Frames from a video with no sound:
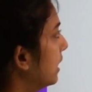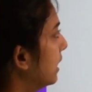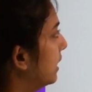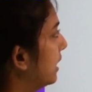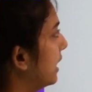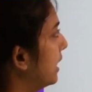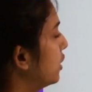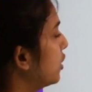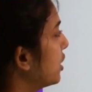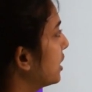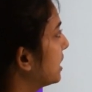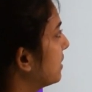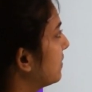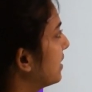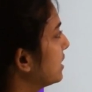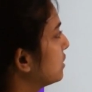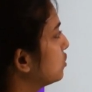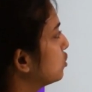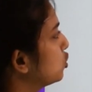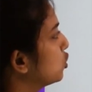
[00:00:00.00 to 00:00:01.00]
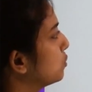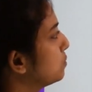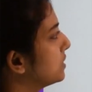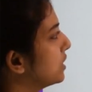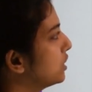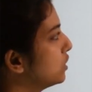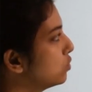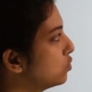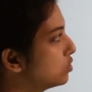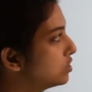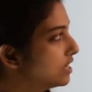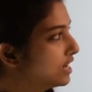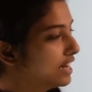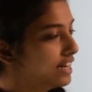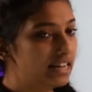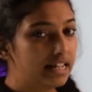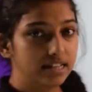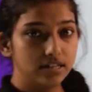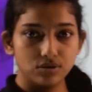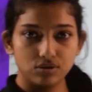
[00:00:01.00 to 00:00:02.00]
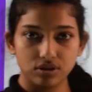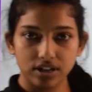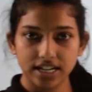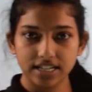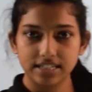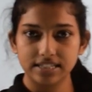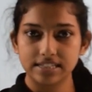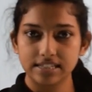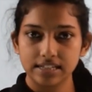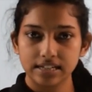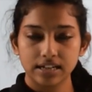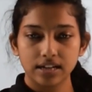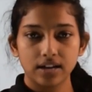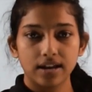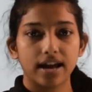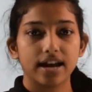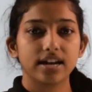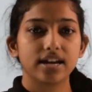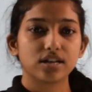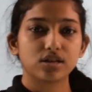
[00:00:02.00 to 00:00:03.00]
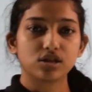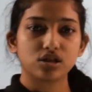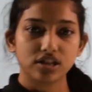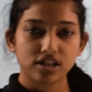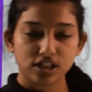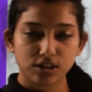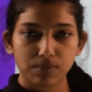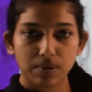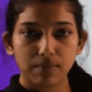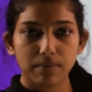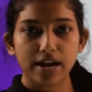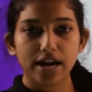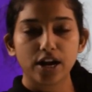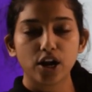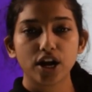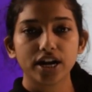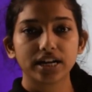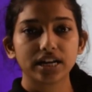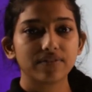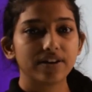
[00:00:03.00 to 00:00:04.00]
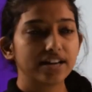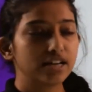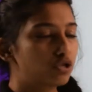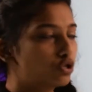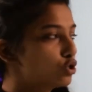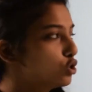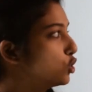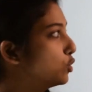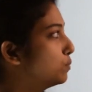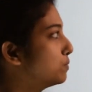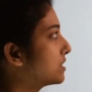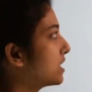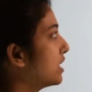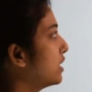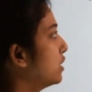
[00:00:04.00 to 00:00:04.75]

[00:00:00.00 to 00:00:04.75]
रेडियो एक्टिव आइसोटोप्स आर यूज इन इंडस्ट्रीज इंडस्ट्रीज में भी रेडियो एक्टिव आइसोटोप्स का